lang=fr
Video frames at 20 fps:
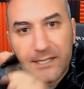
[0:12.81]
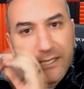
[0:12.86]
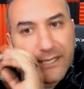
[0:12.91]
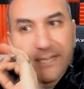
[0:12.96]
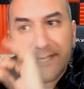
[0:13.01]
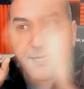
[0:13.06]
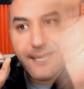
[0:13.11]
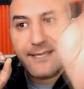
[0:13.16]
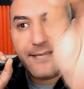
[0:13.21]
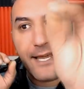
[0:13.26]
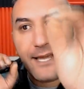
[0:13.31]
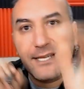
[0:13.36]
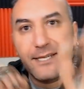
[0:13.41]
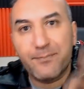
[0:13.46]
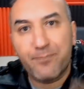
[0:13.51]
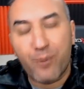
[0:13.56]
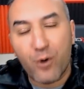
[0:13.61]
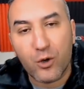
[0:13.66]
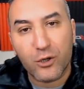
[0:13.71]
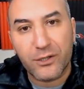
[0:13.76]
et ça, ça
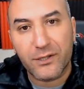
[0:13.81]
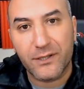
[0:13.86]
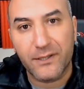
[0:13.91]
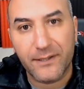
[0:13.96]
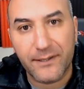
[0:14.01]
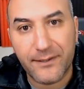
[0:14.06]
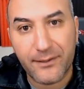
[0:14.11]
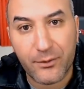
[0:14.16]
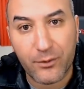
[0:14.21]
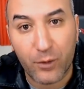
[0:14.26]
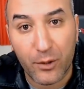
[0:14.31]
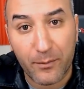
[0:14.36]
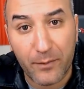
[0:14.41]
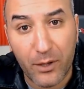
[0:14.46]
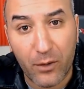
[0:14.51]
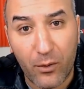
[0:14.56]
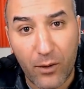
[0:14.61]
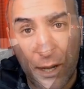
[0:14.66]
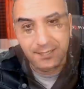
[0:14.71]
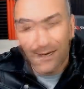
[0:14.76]
explose sur le
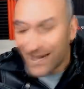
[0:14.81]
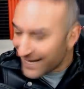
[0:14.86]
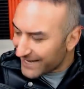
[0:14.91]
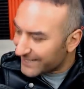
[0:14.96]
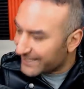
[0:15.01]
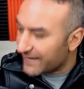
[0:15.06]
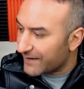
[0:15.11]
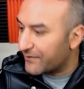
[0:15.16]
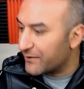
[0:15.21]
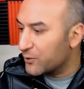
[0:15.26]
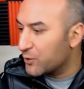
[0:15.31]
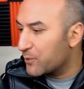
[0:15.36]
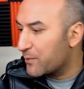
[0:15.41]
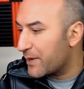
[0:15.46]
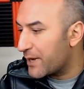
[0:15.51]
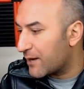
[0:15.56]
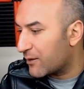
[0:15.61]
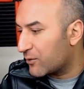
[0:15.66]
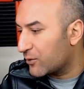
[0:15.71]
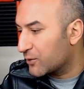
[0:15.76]
miroir. Hey, ça fait du
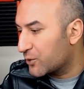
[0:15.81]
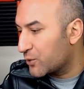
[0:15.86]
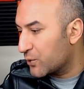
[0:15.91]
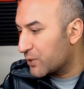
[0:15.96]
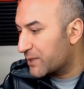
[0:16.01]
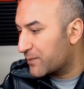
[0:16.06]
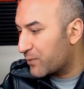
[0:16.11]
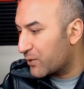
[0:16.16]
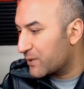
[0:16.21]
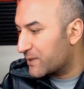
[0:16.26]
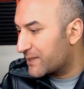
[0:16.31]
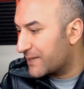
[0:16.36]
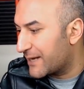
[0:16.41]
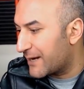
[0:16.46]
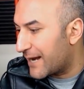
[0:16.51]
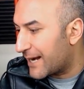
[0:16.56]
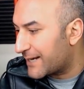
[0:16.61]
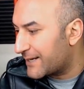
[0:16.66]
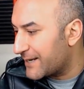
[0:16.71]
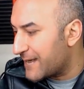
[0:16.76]
bien quand tu exploses
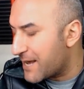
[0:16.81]
tes l'acné,